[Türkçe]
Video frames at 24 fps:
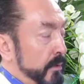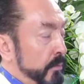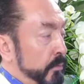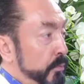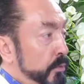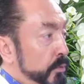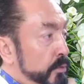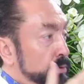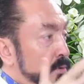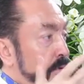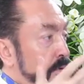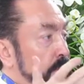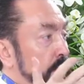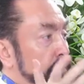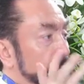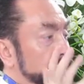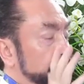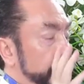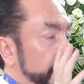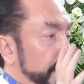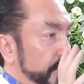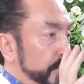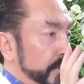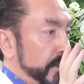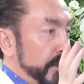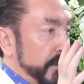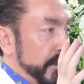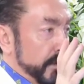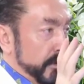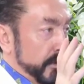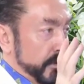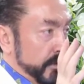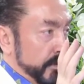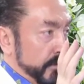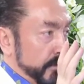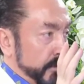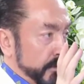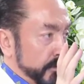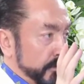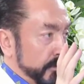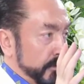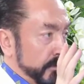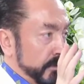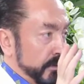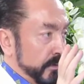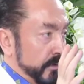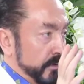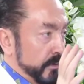Mucize olsa da bir şey değiştirmez
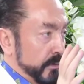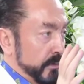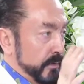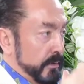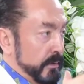onlar için.